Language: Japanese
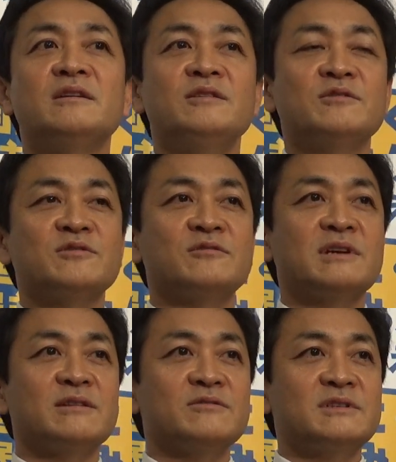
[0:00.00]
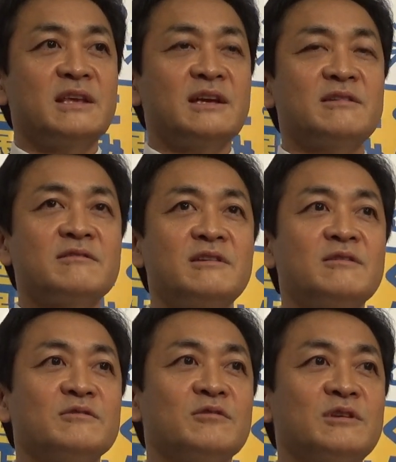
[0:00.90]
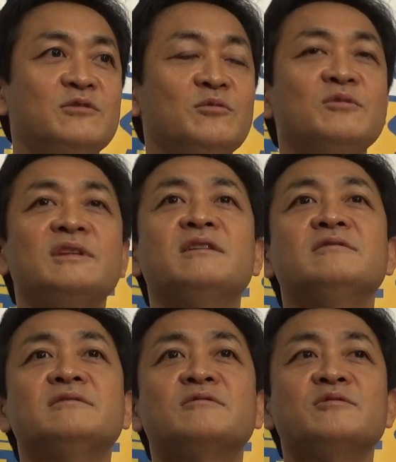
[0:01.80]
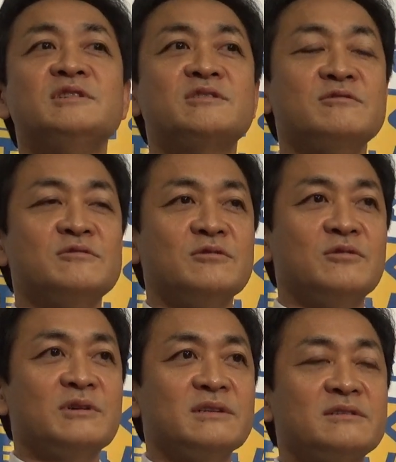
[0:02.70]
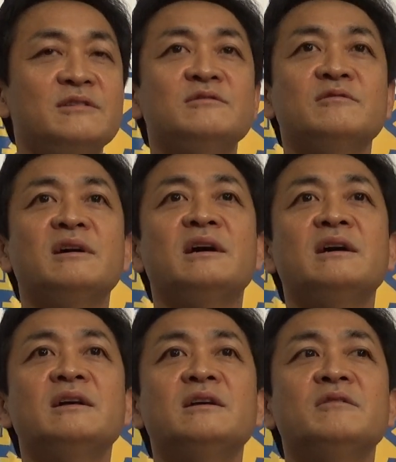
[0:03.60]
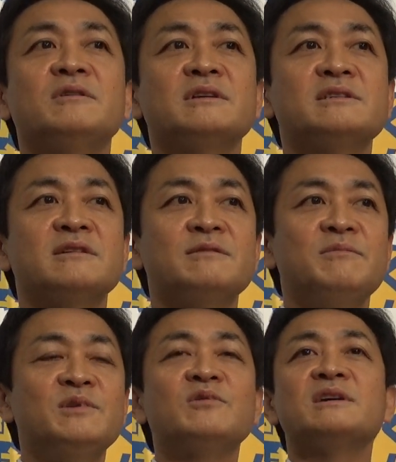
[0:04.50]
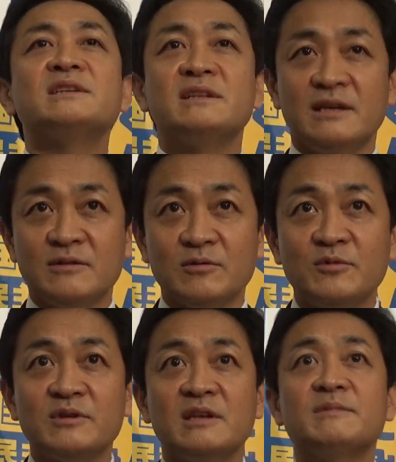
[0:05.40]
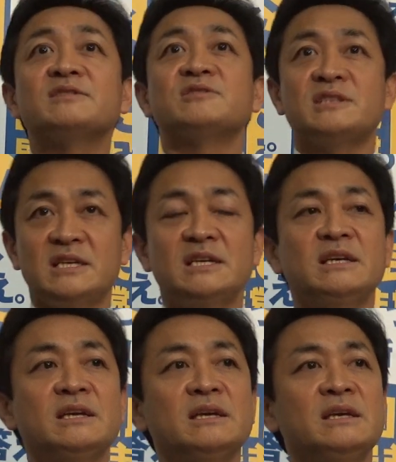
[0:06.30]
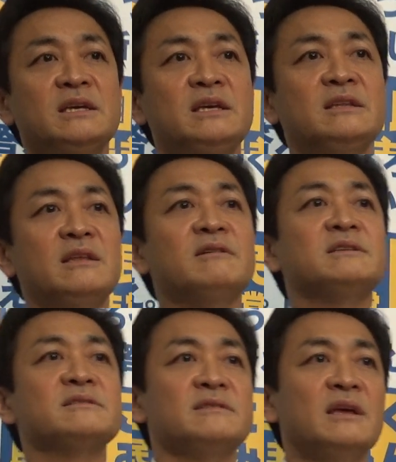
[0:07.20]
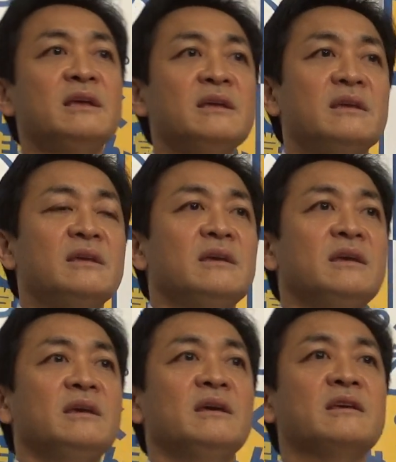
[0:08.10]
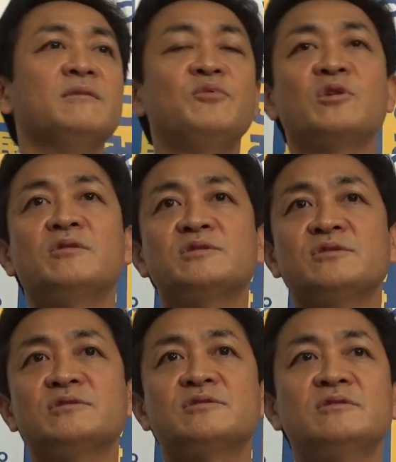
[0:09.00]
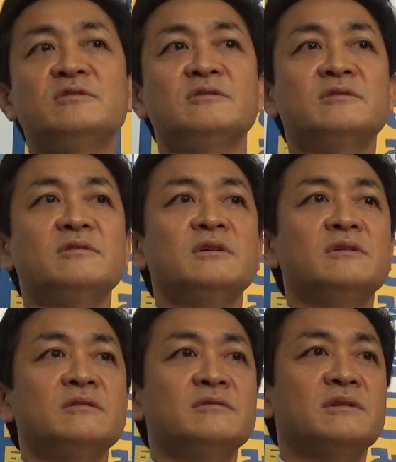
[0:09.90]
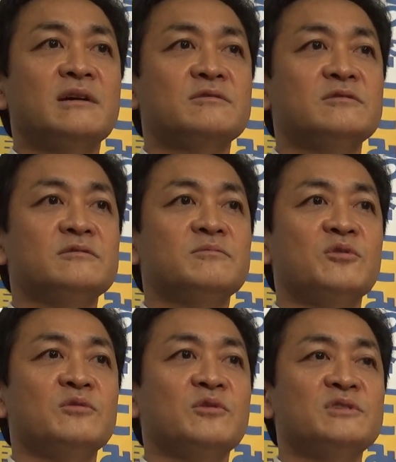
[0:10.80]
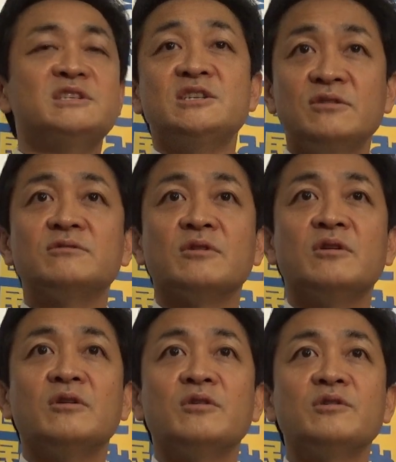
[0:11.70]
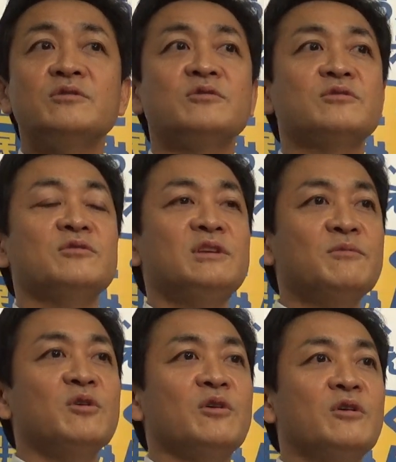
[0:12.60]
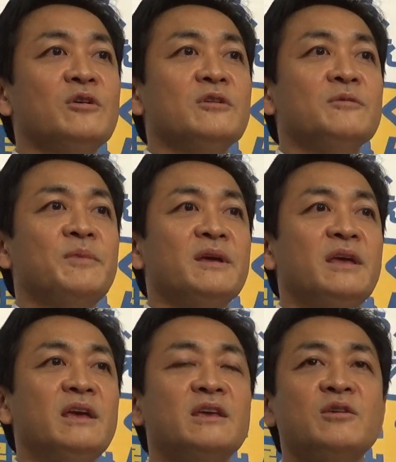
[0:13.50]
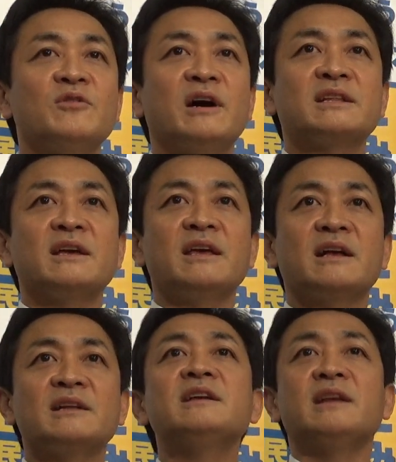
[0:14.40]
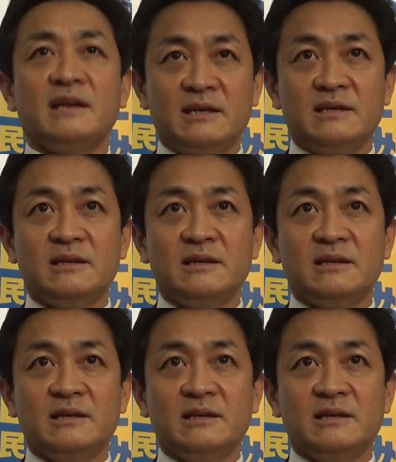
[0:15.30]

予測可能性が低いことに伴うこの萎縮効果っていうのは私は見逃せないと思っていますし、ひいてはですね、えー、憲法が保障する学問の自由ということにも、やっぱり影響を与えかねない